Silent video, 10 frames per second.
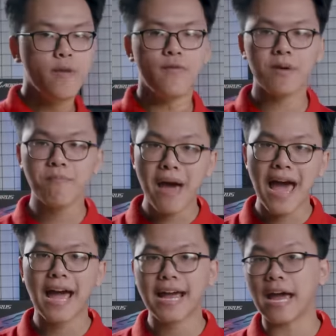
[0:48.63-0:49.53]
với
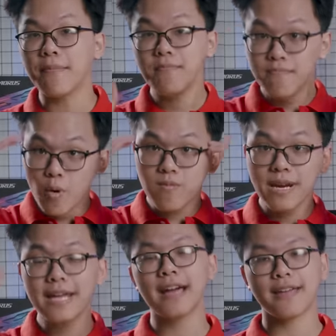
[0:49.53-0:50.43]
ba cái mục
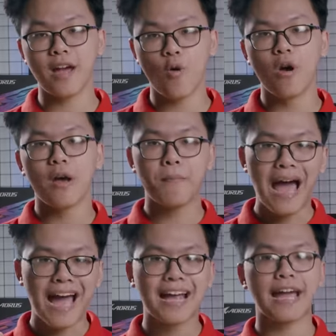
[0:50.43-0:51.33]
đích khác nhau
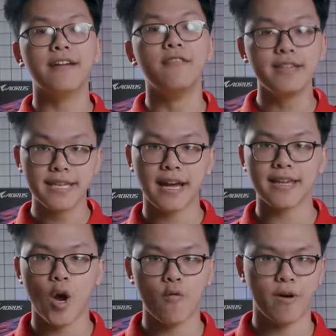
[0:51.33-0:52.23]
ba cái hướng nhìn khác
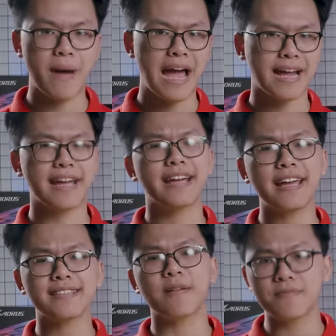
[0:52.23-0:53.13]
nhau và ba cái cách
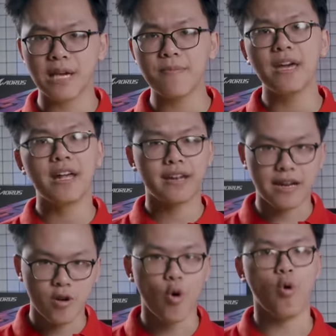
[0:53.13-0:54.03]
sắp xếp
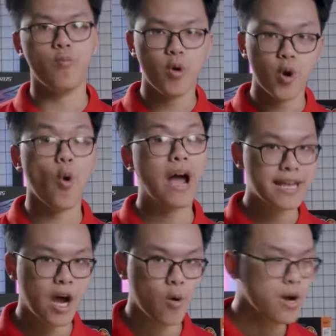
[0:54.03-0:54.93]
đặt đồ mua đồ khác
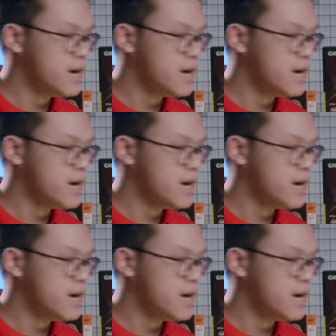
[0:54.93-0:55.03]
nhau